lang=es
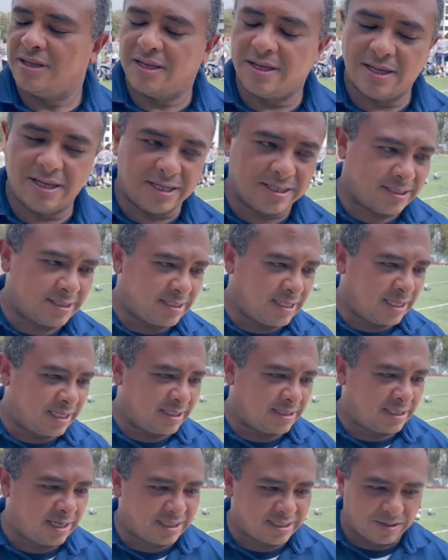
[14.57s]
Este,
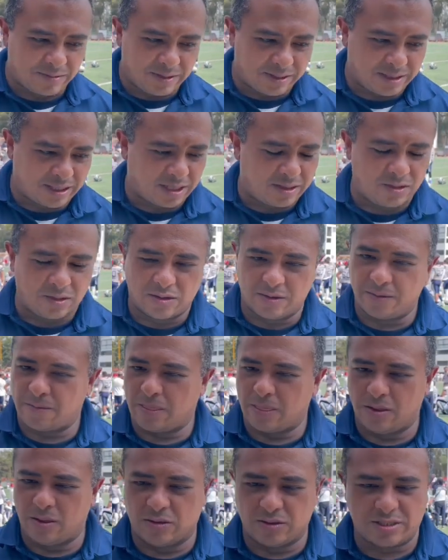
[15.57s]
tristemente no,
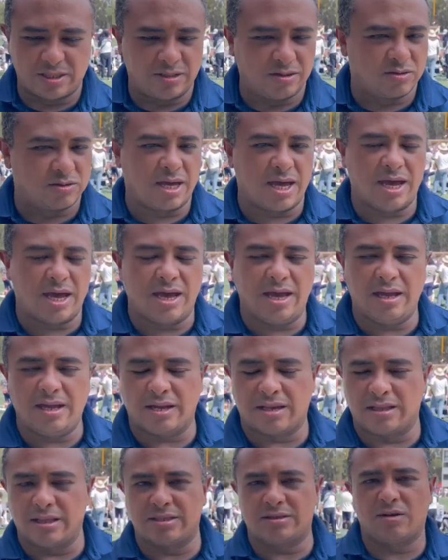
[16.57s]
no se nos da,
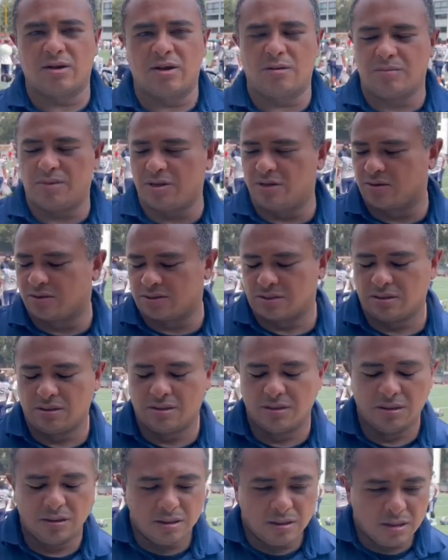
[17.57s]
Ernesto, amigos
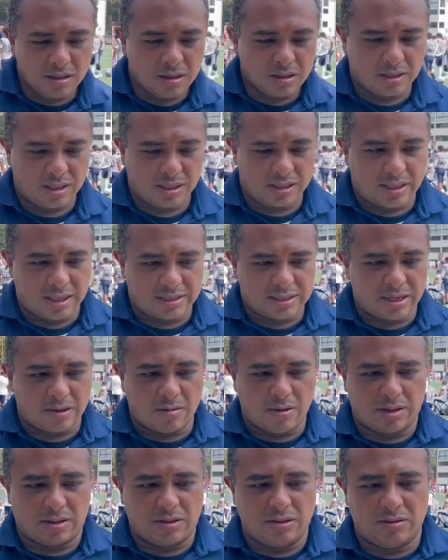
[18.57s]
de tercer
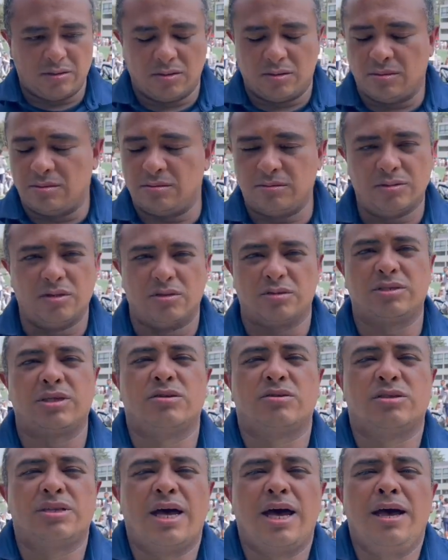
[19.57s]
cuarto, no, no se
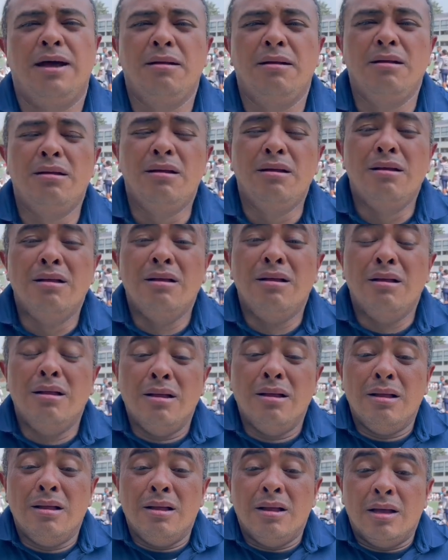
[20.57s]
nos da.
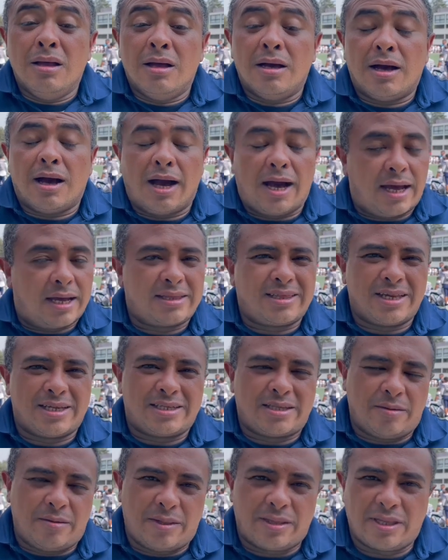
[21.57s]
Ah,
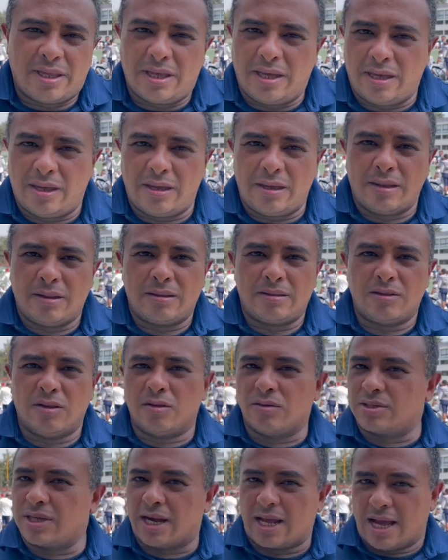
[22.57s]
tristemente no
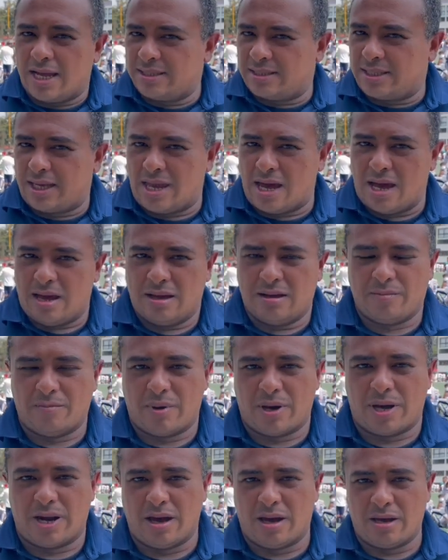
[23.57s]
nos alcanza ya
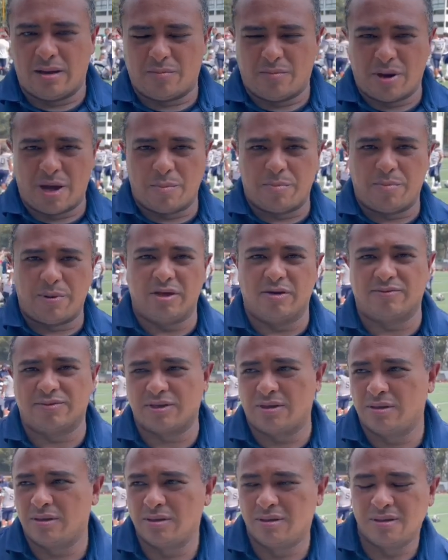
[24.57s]
para, para playoffs.
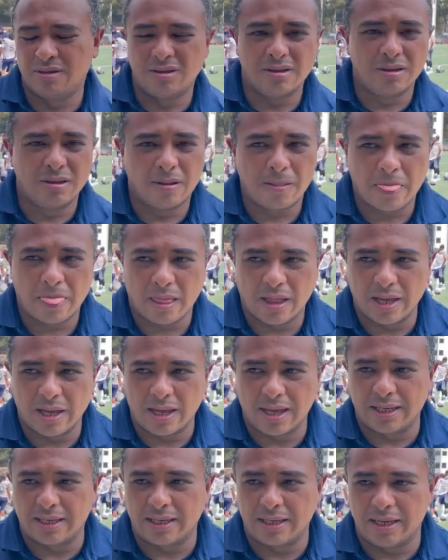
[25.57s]

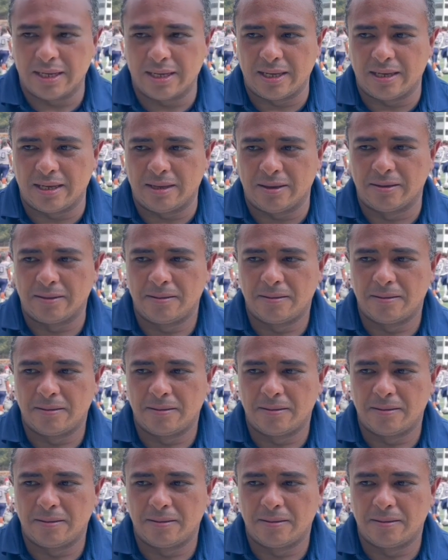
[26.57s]
Eh,